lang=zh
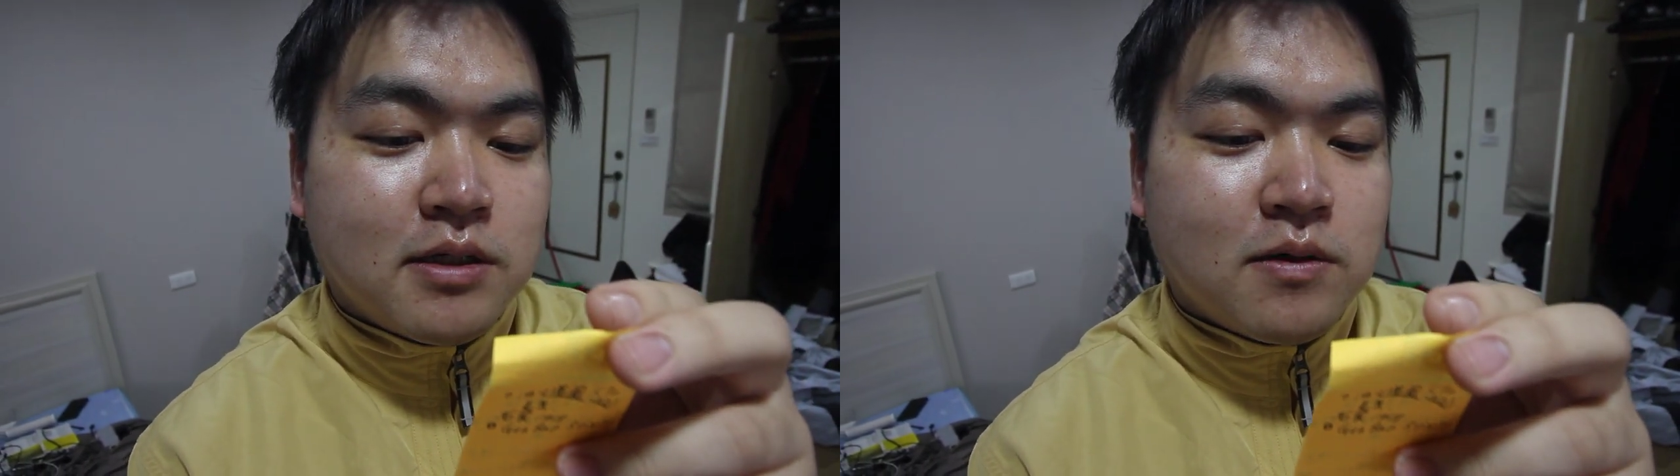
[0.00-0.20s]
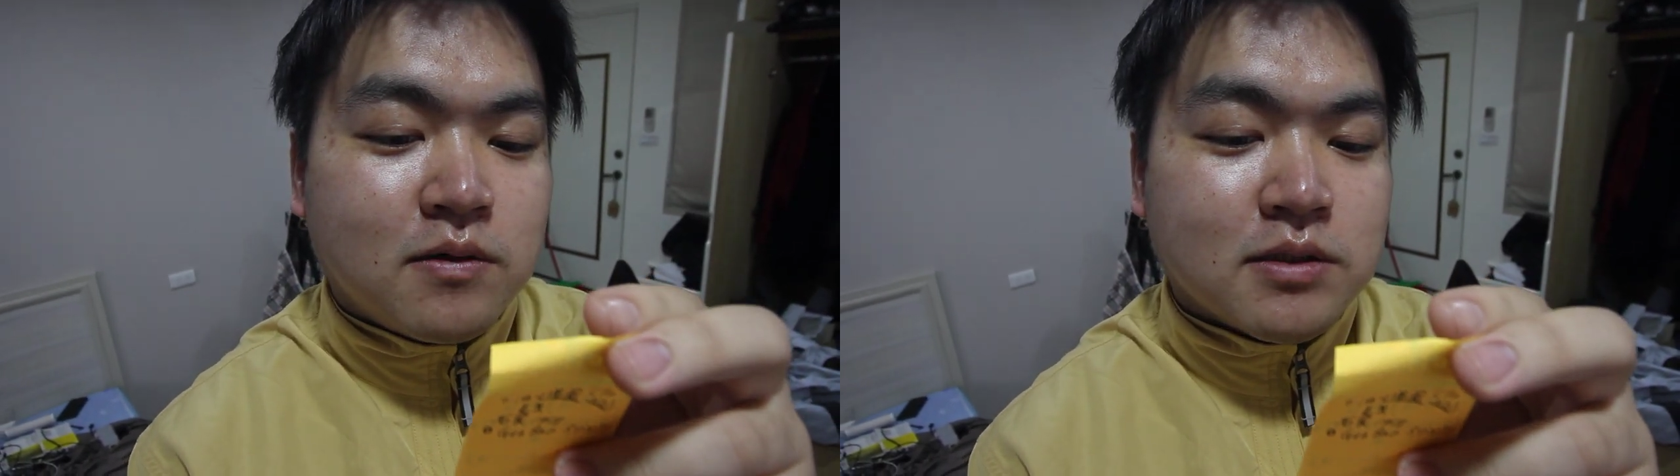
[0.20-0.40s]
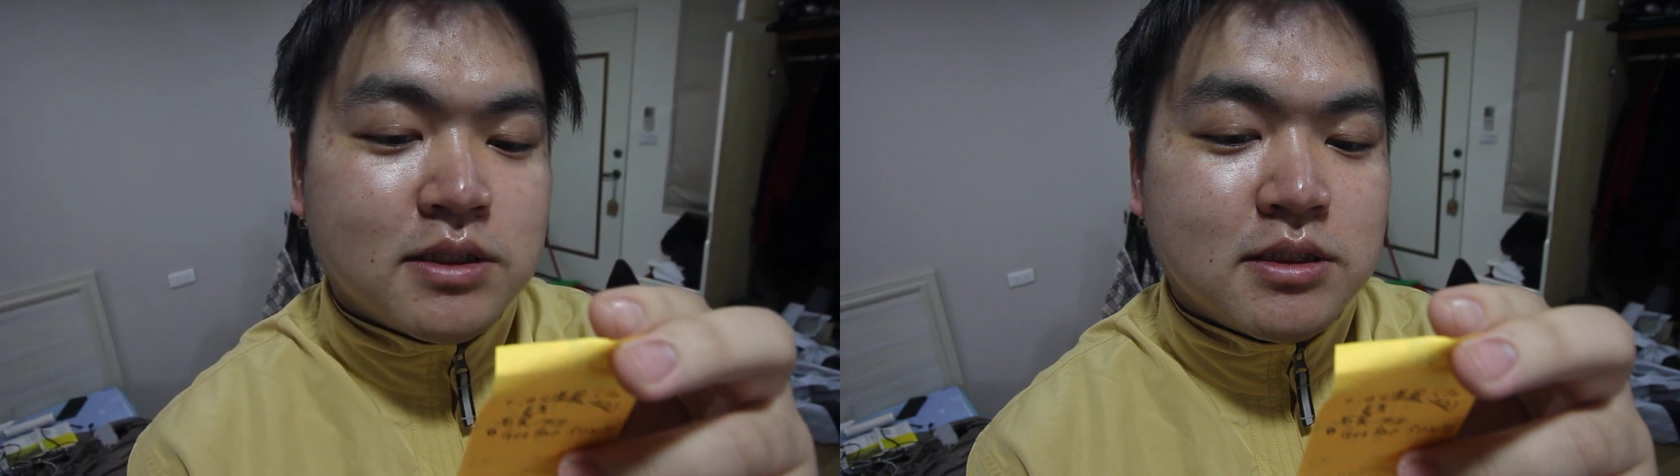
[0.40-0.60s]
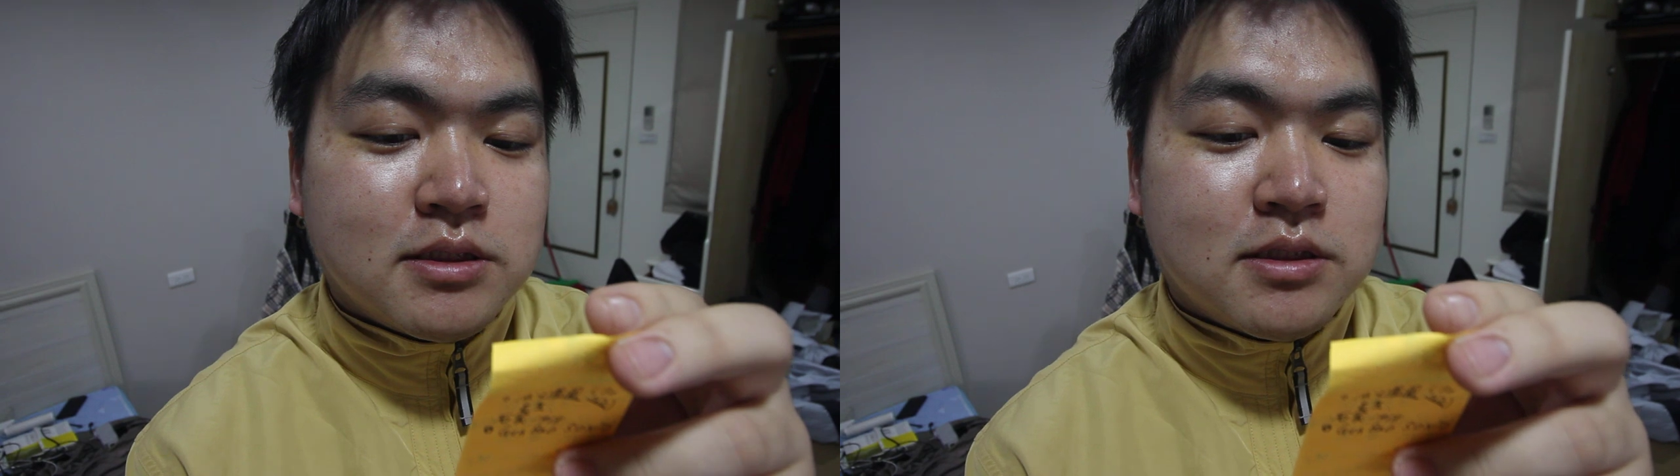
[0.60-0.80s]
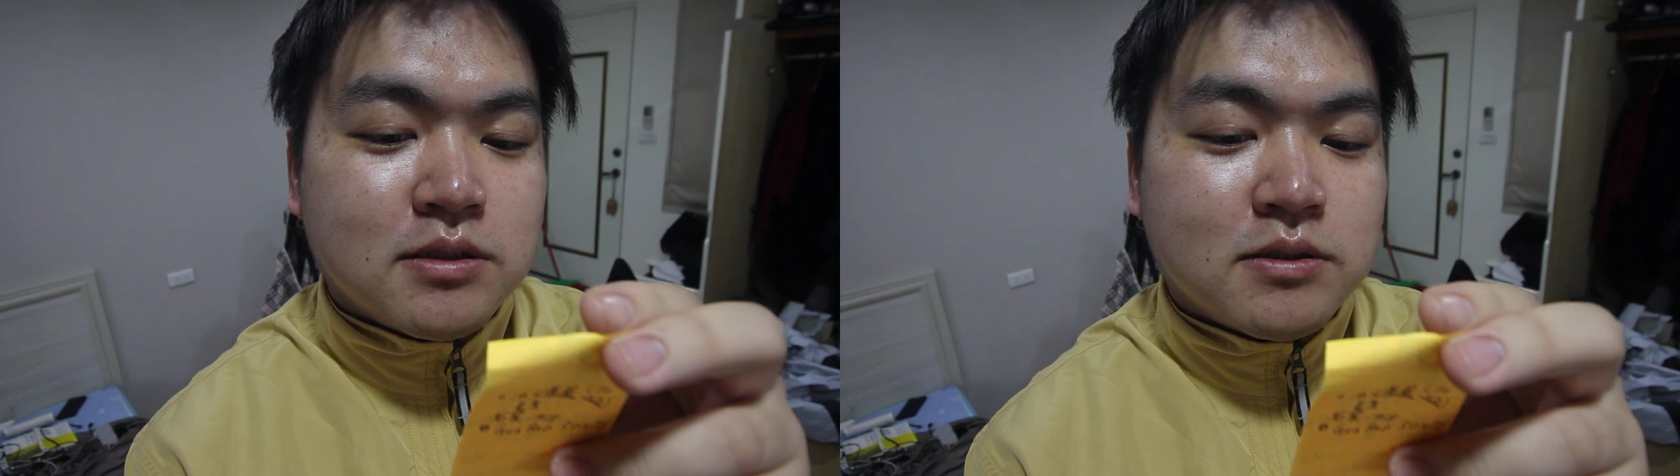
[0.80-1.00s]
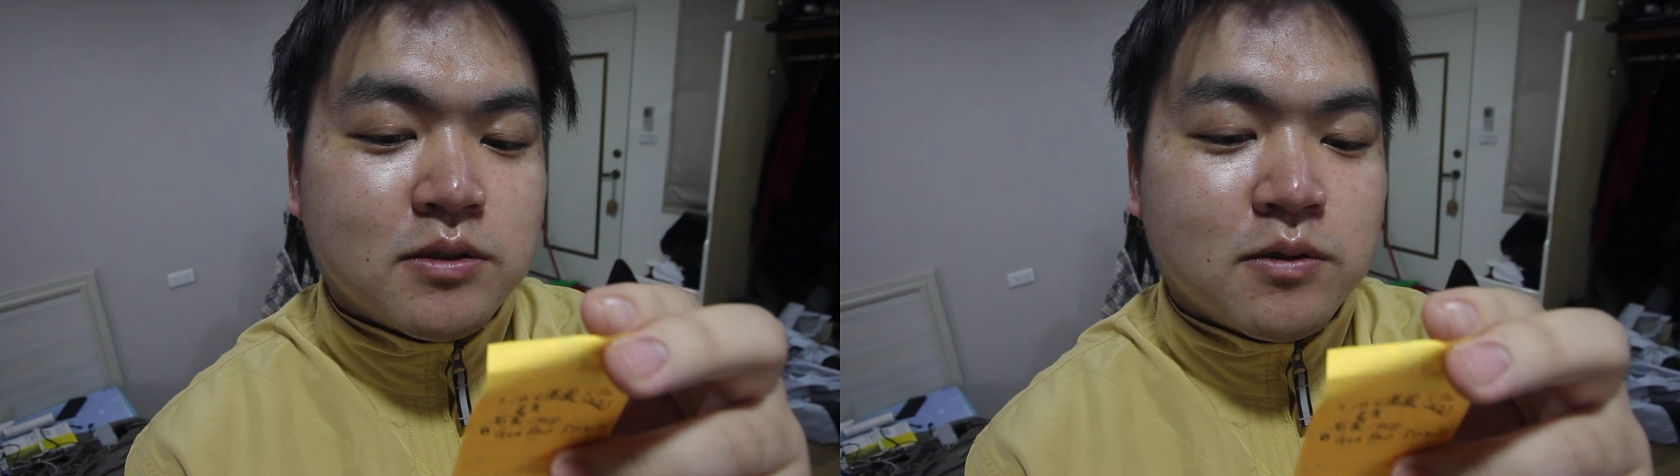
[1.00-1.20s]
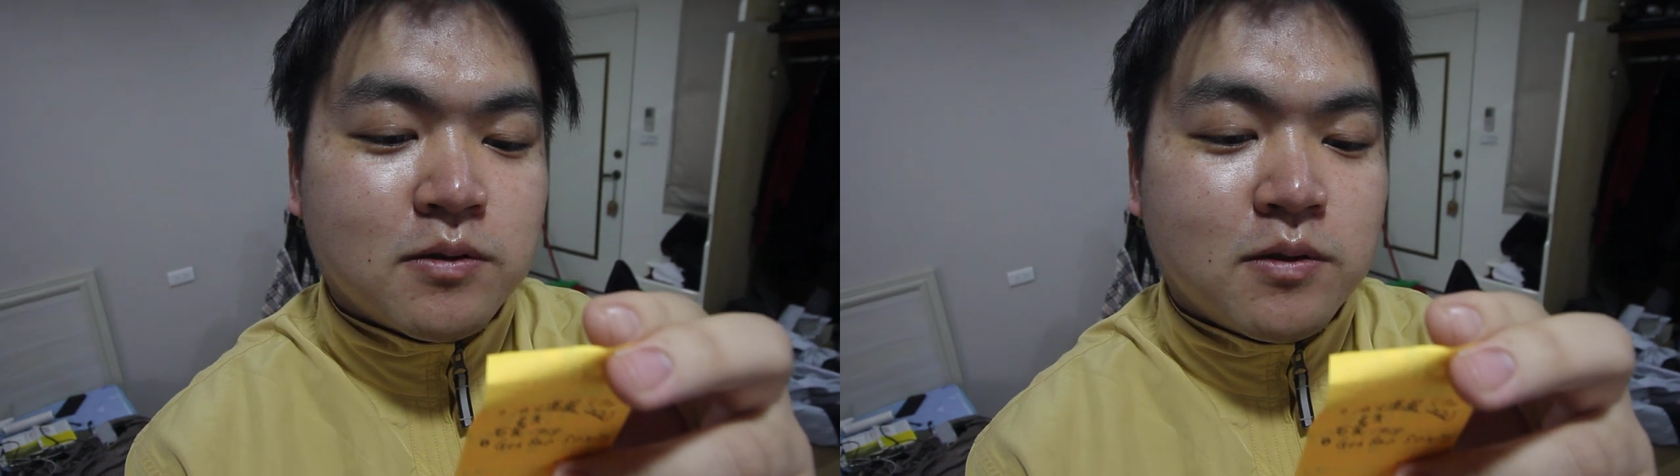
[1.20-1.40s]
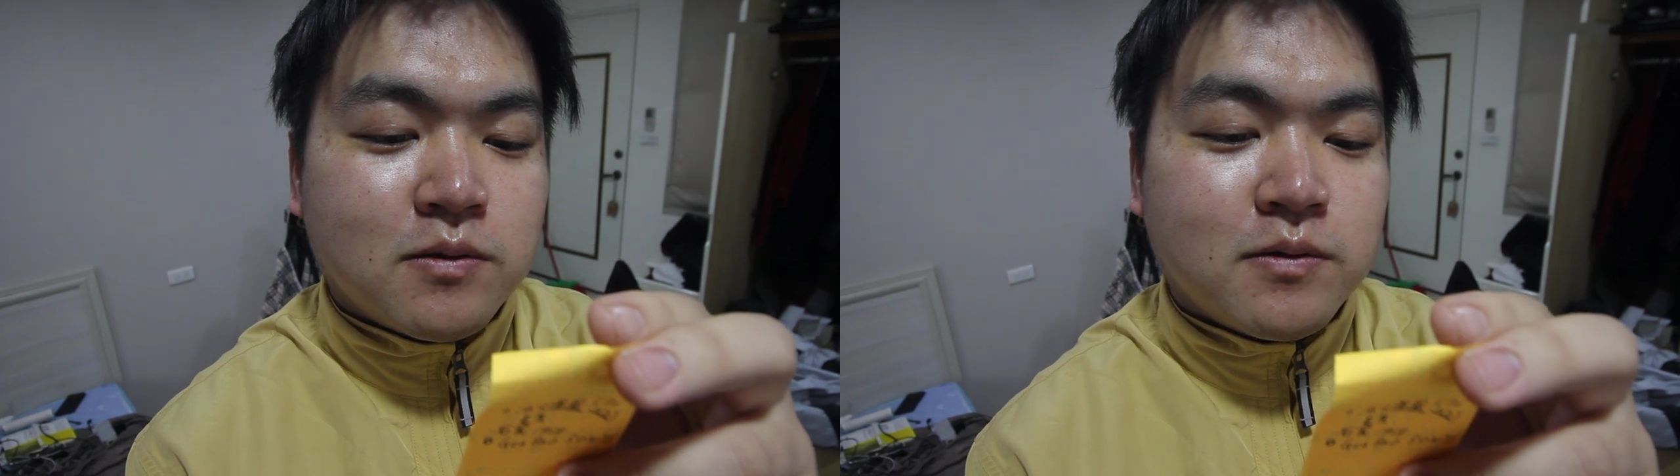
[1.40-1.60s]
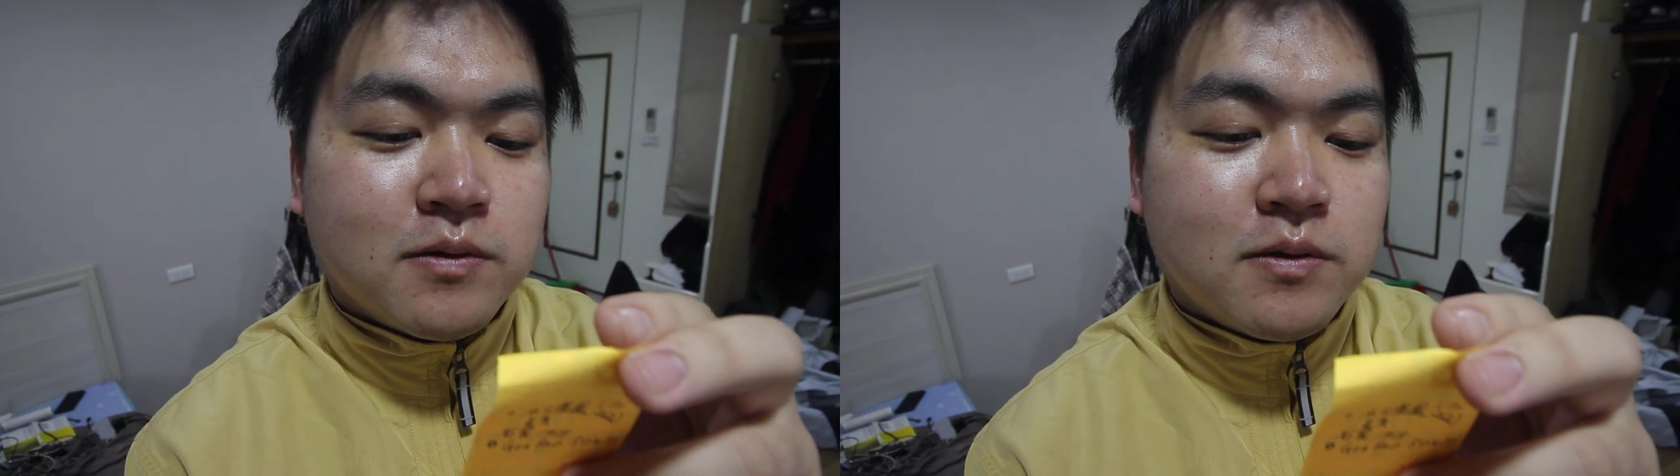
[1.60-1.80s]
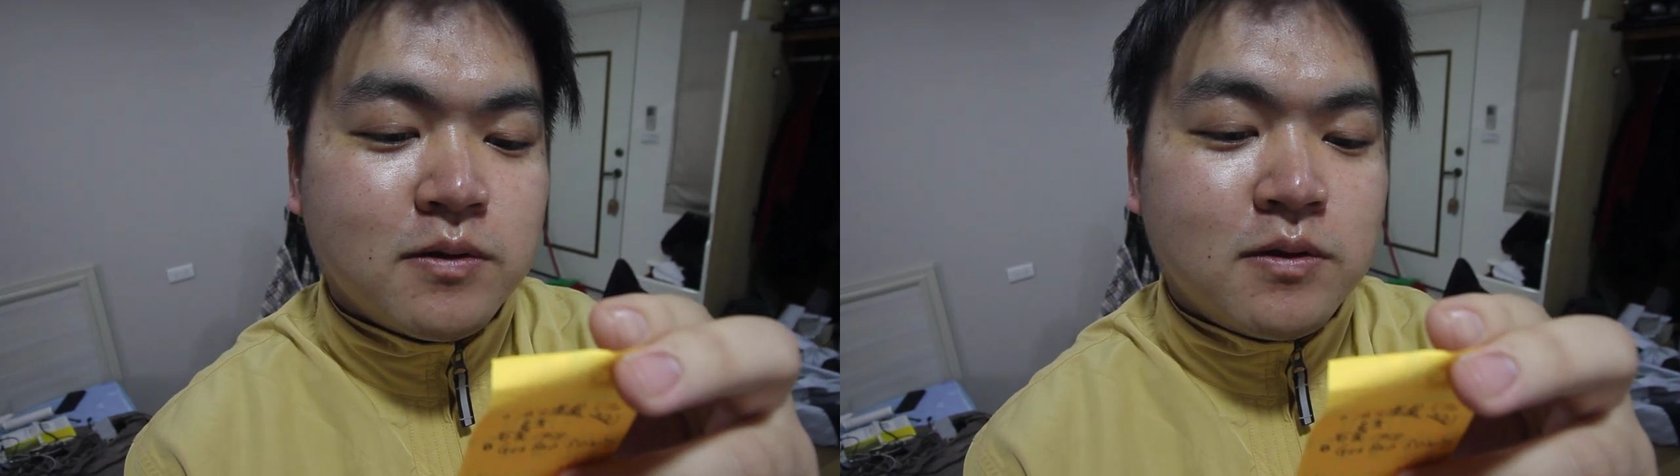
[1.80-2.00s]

故金丝臭豆腐，